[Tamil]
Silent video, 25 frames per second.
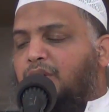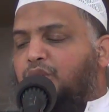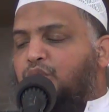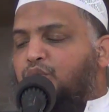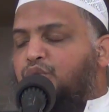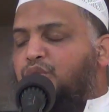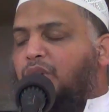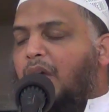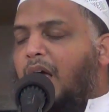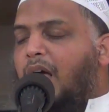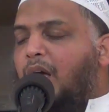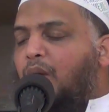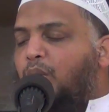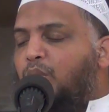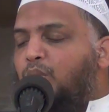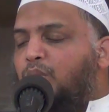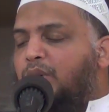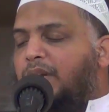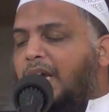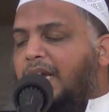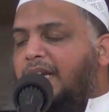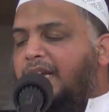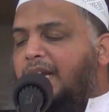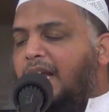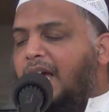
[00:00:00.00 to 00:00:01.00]
யுசா
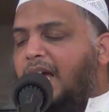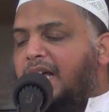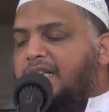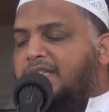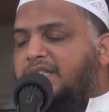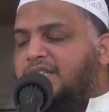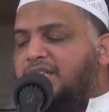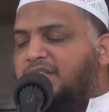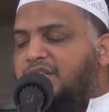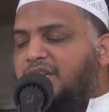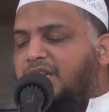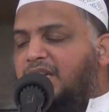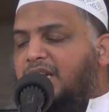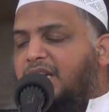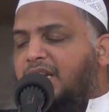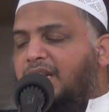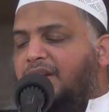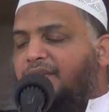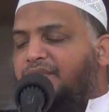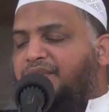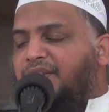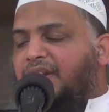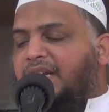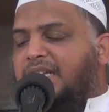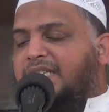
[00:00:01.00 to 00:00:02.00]
கூன் ஐலா சிஜினின்
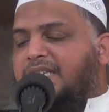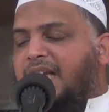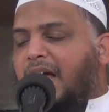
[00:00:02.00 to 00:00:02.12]
ஃபி